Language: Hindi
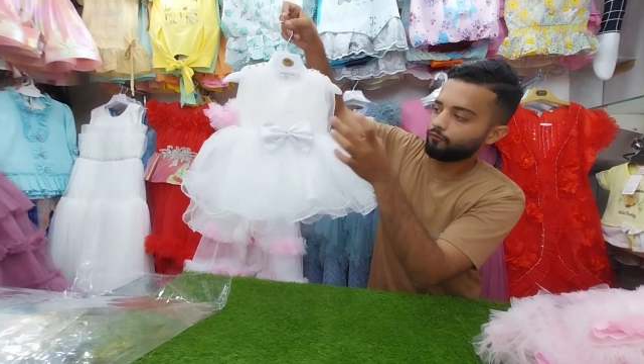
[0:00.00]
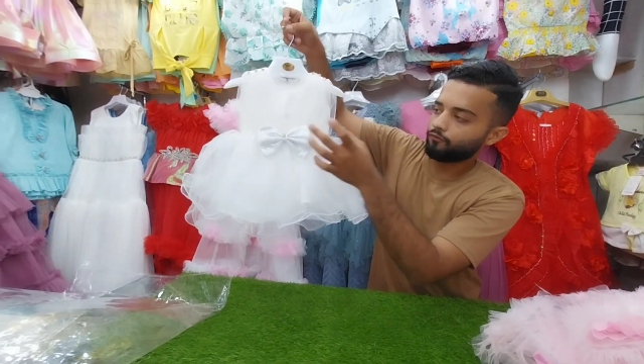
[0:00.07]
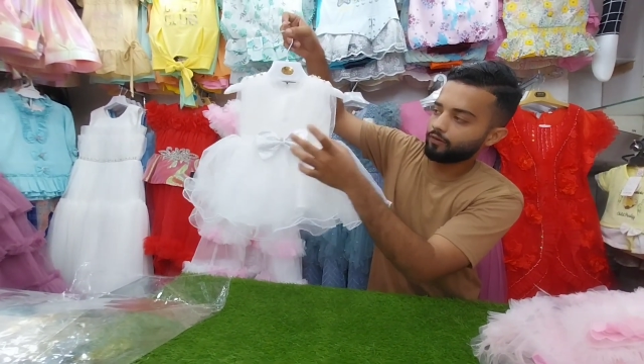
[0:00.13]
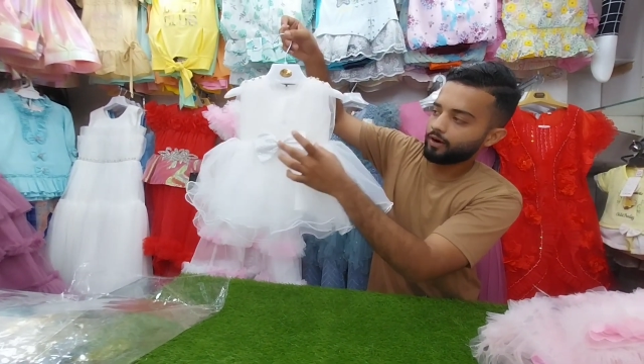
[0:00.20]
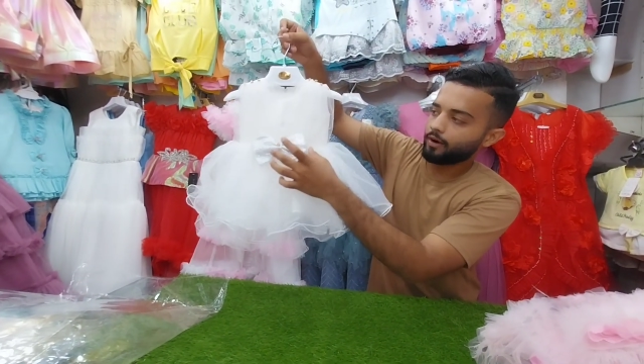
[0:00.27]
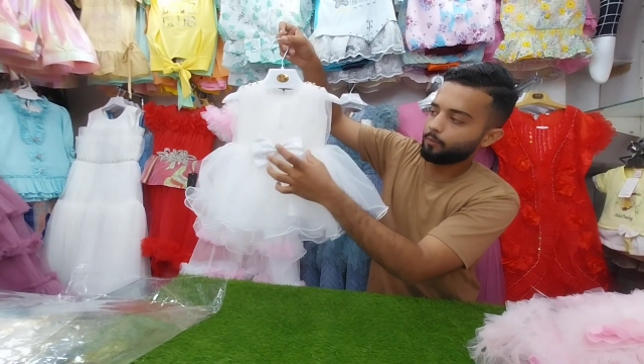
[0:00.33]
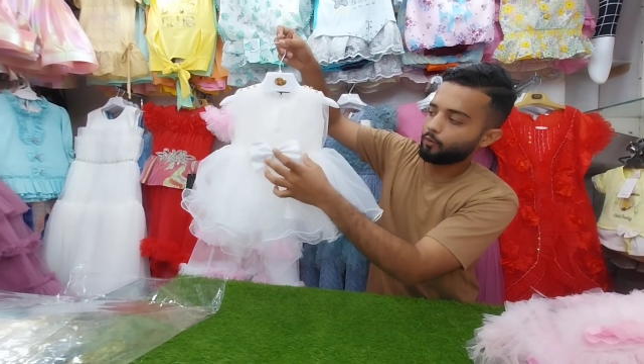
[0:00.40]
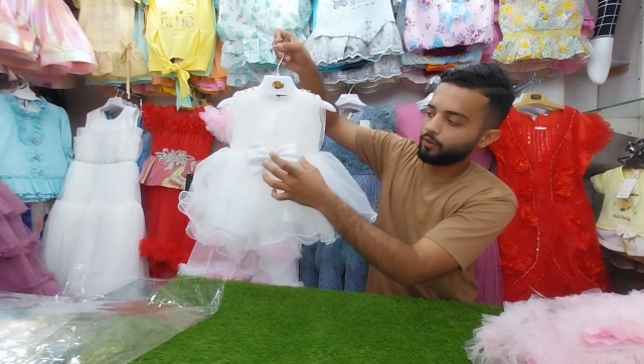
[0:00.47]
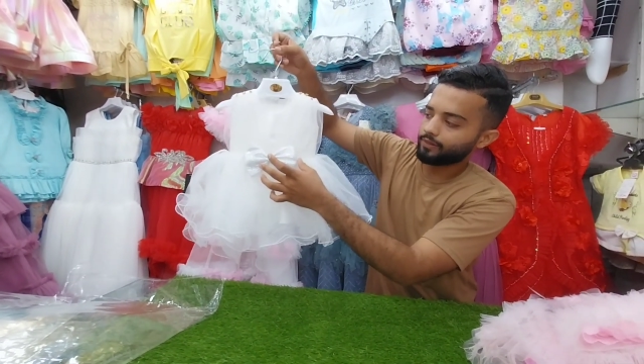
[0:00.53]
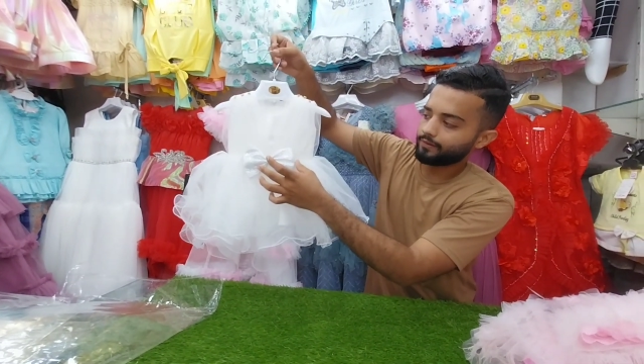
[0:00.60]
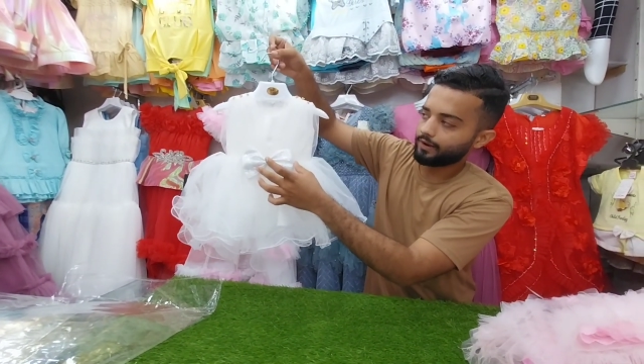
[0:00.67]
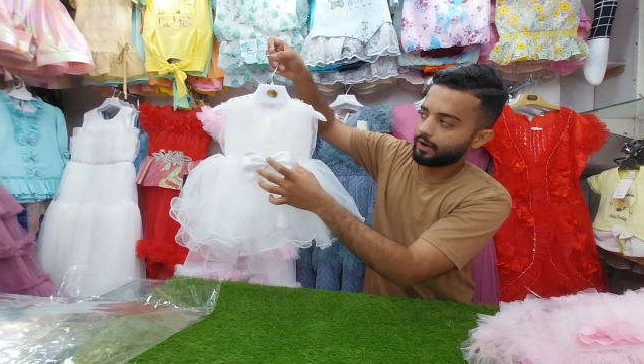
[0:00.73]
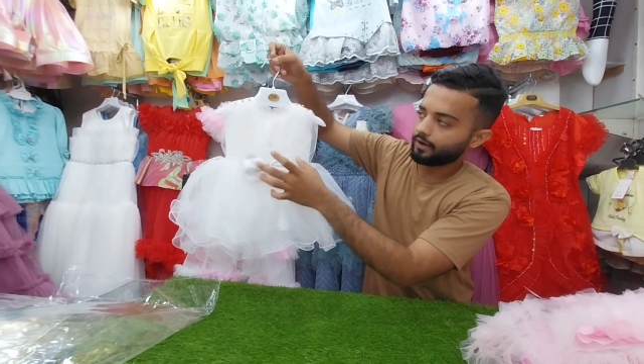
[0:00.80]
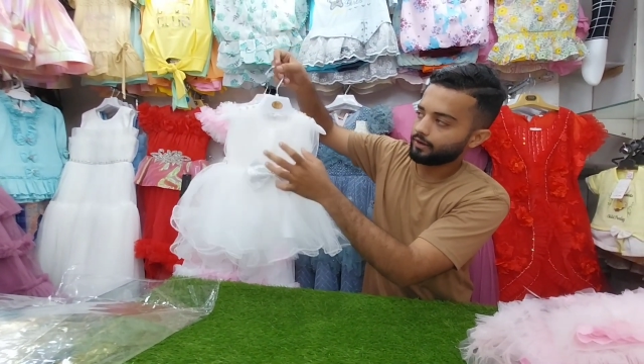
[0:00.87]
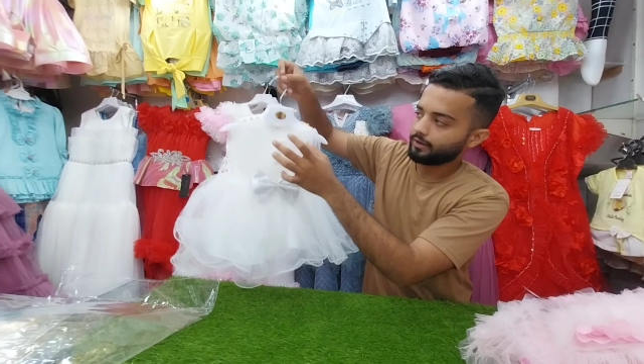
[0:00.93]
फ्रंट बो
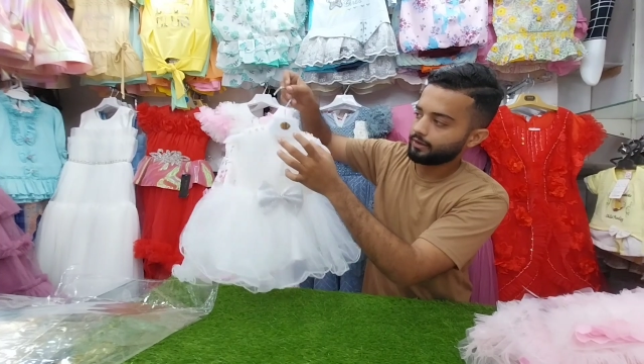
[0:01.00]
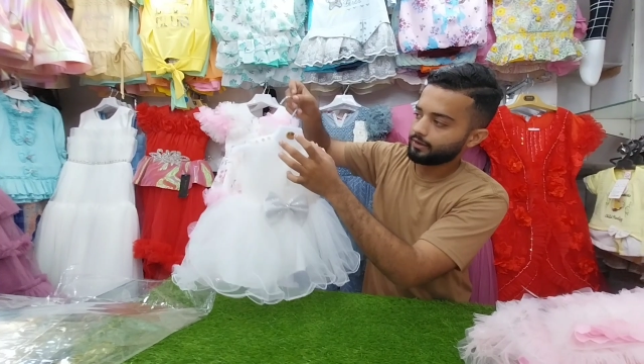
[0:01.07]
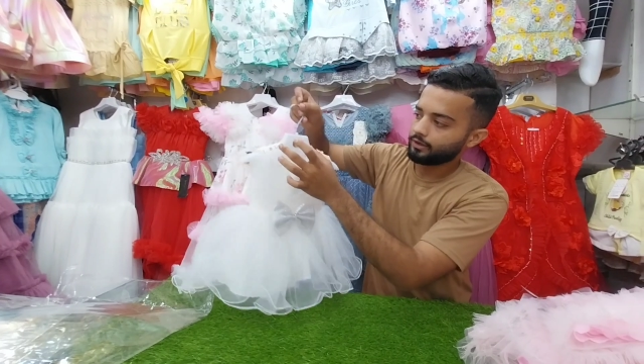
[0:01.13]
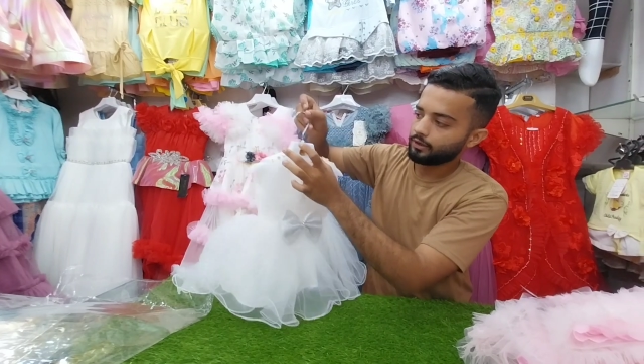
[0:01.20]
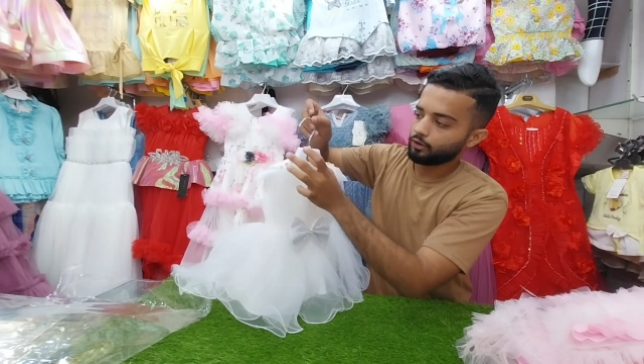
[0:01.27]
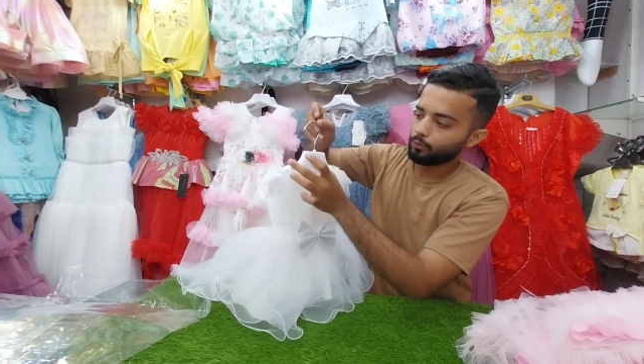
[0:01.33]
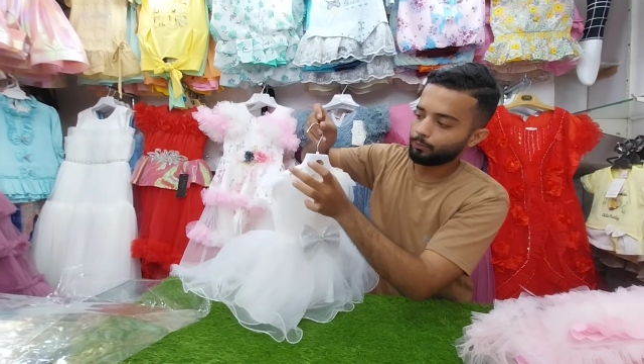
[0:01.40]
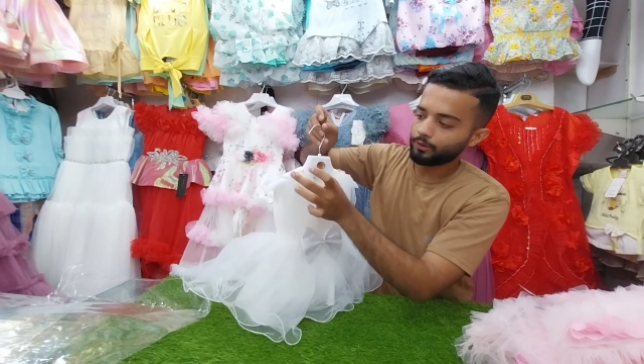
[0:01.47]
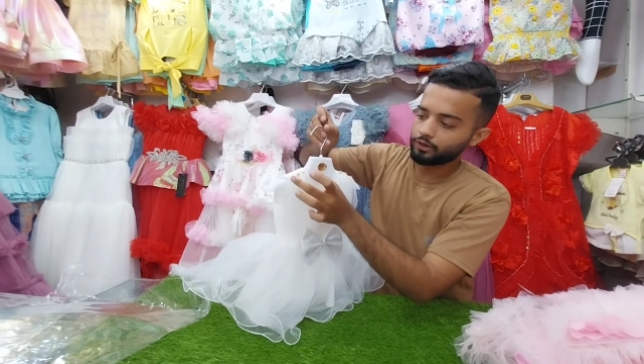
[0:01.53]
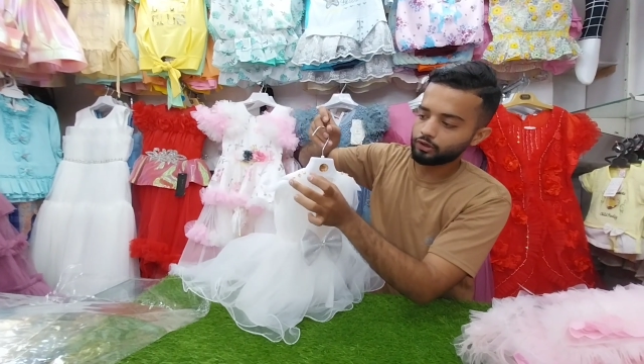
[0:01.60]
स्टाइल ऊपर